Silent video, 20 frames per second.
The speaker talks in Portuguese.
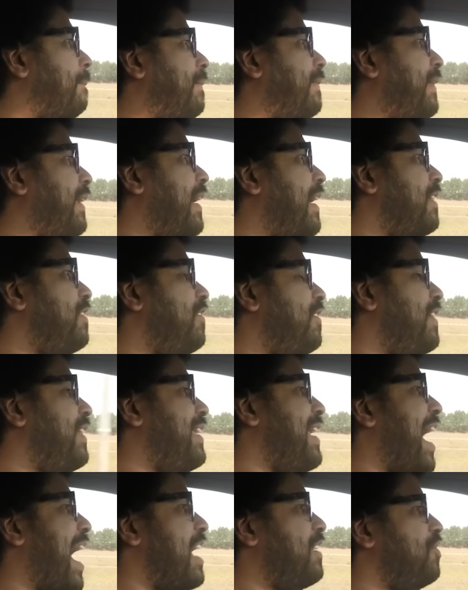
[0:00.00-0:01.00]
Tá, de
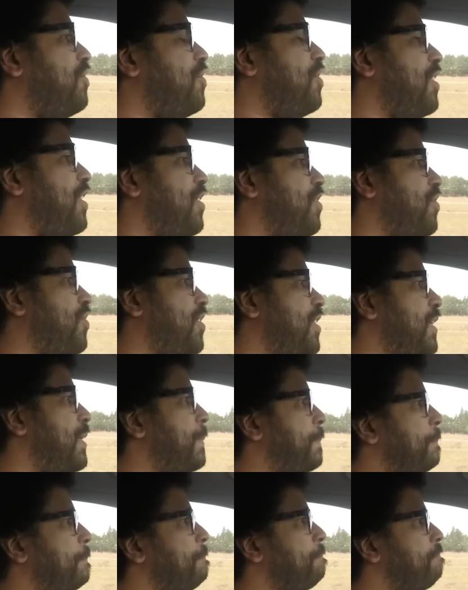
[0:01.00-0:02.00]
guiar, de dirigir.
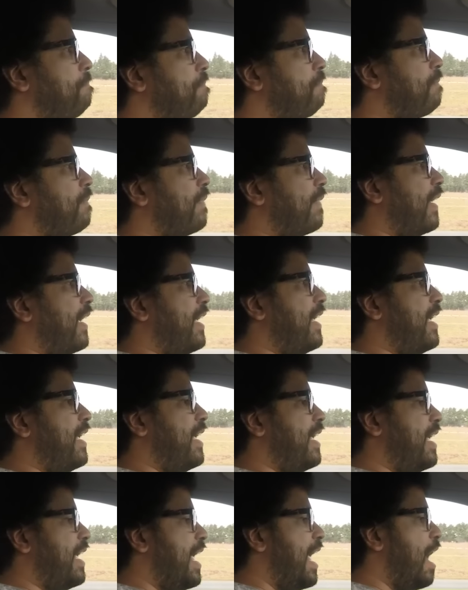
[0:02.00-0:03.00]

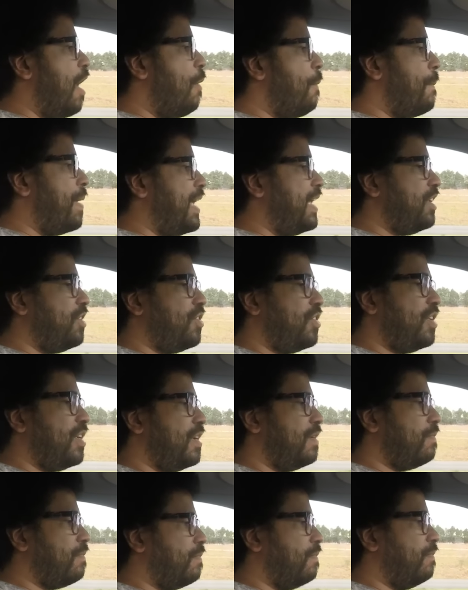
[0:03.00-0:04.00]
E
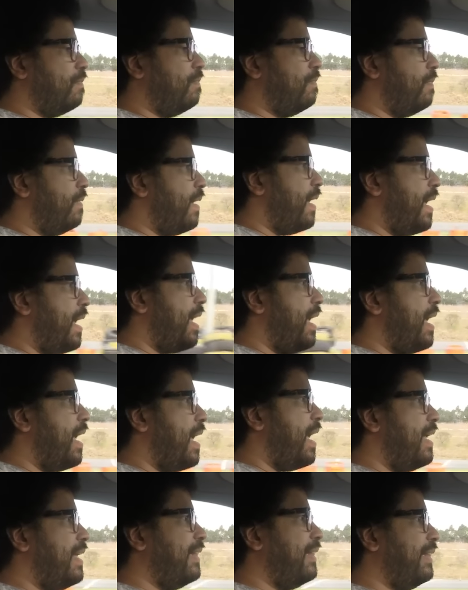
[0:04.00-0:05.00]
realmente,
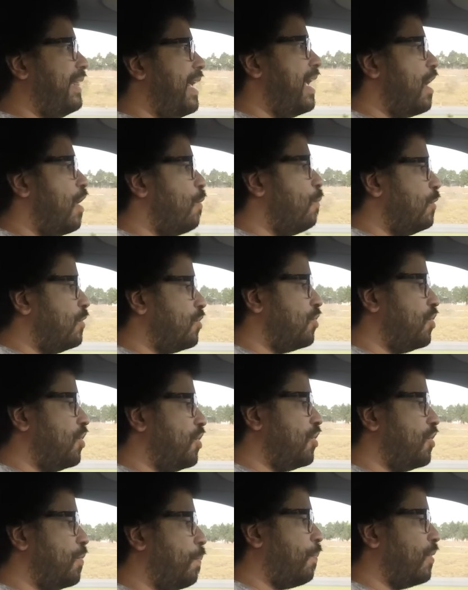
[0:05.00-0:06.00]
é, em termos de,
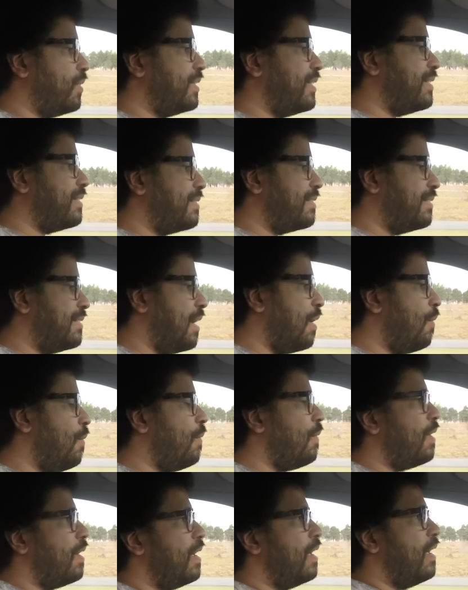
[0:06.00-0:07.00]
de posição,
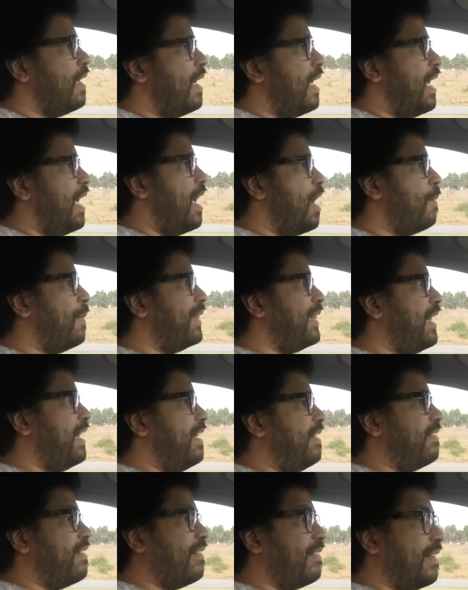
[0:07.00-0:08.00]
é uma
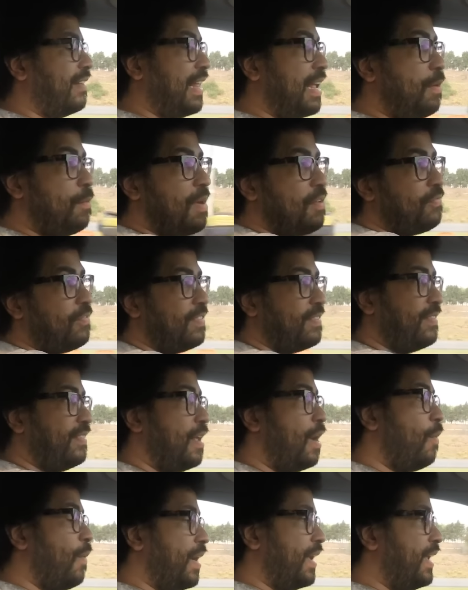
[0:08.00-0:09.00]
delícia. Você tem uma
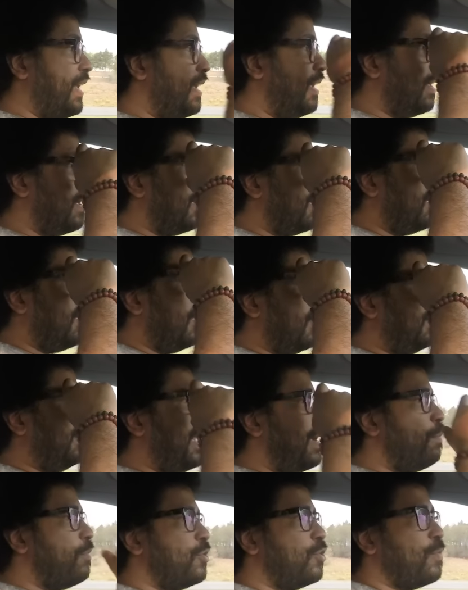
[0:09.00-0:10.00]
visão aqui,
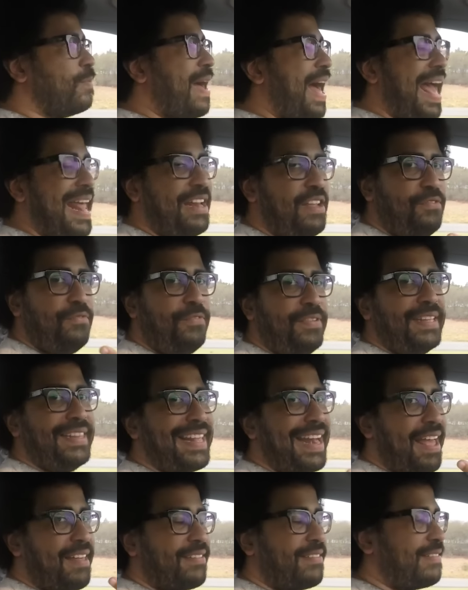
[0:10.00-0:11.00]
temos uma área
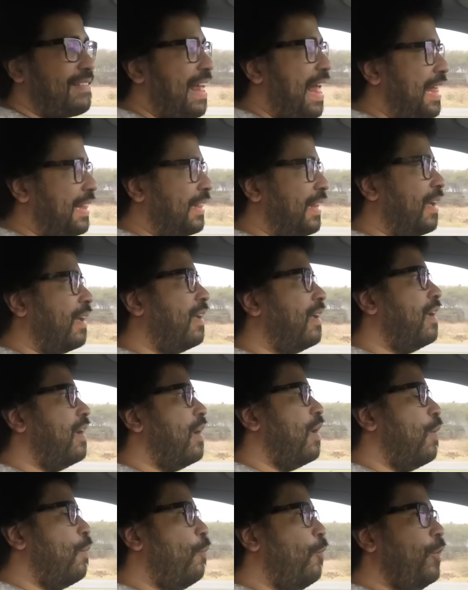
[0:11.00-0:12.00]
envidraçada
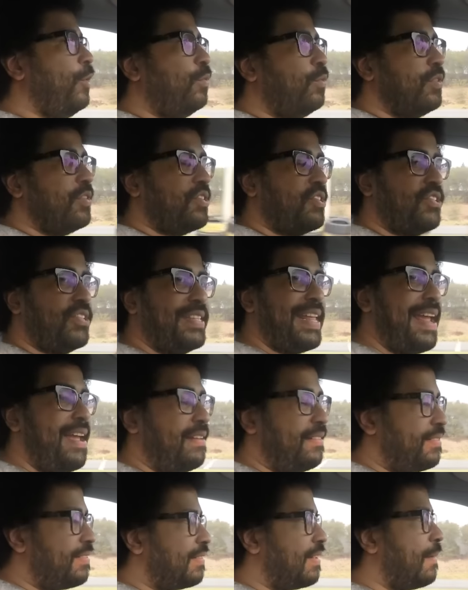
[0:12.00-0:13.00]
muito
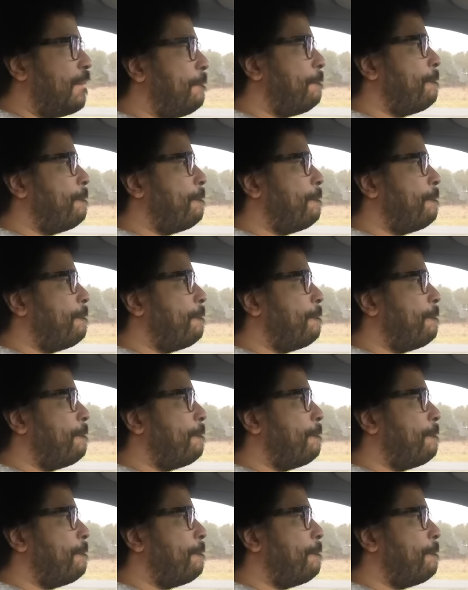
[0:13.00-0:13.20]
extensa,